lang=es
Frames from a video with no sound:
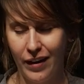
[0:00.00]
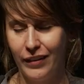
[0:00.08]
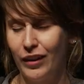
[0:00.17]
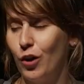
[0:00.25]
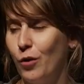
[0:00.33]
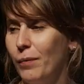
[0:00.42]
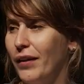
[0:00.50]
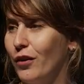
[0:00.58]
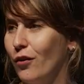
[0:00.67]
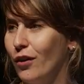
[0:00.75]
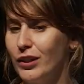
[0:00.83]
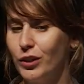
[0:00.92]
de
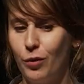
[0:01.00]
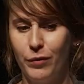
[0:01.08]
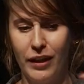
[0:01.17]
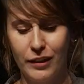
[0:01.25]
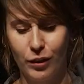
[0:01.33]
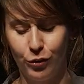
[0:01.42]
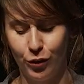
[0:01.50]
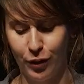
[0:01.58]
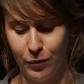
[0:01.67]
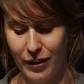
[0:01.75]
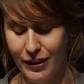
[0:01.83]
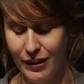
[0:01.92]
Cooperación con las Comunidades
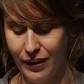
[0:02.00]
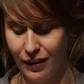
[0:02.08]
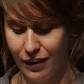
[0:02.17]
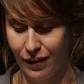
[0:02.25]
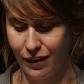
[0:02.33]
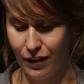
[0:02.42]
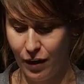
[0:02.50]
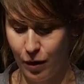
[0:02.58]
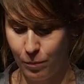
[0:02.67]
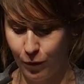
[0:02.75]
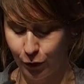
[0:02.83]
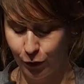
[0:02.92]
Autónomas
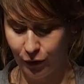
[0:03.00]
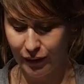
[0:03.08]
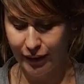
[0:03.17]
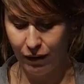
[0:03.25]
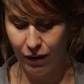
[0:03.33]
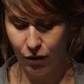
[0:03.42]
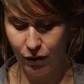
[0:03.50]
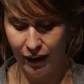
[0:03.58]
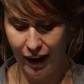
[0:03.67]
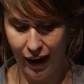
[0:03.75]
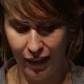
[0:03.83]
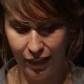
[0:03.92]
por todo el trabajo
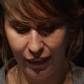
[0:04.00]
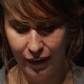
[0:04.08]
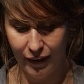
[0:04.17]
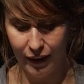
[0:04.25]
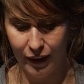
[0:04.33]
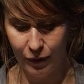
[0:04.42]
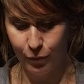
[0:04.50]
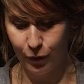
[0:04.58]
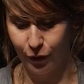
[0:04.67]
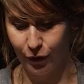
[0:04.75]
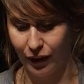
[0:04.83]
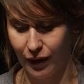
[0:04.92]
que hacen y
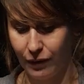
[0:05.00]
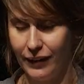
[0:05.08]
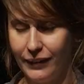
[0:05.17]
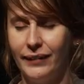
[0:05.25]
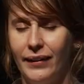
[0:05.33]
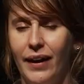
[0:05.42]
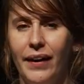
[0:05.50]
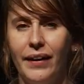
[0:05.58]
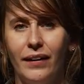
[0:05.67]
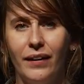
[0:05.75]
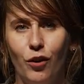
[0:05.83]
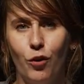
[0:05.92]
por levantar,
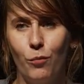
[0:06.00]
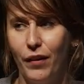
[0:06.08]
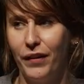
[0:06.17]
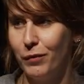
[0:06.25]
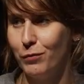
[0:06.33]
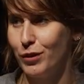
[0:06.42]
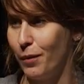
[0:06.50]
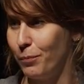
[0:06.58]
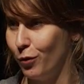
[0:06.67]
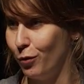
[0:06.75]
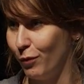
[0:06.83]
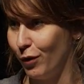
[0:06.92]
como decimos, a
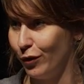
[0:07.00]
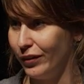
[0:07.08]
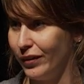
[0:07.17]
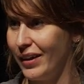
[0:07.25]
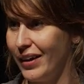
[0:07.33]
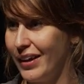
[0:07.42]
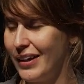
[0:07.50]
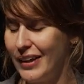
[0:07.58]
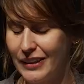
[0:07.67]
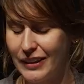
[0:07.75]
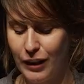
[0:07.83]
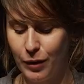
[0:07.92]
pulmón
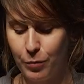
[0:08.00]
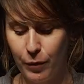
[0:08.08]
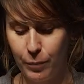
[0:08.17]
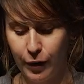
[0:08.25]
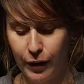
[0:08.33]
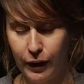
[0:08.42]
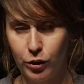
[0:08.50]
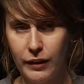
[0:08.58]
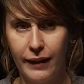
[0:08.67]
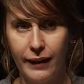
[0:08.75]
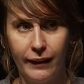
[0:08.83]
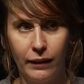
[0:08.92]
este tipo de proyectos e
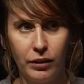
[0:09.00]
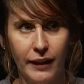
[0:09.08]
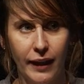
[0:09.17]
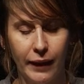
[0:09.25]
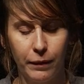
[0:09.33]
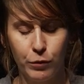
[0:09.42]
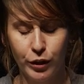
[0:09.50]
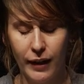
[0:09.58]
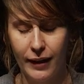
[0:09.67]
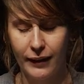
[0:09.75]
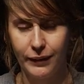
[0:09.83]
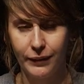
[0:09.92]
iniciativas que creemos
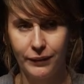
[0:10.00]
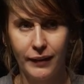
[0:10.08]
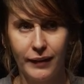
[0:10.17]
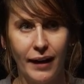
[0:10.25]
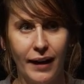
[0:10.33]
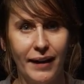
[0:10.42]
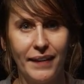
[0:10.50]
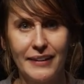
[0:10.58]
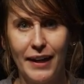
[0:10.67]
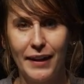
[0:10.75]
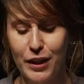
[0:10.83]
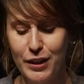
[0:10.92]
tan,
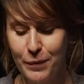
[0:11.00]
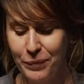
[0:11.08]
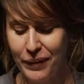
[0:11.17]
necesarias.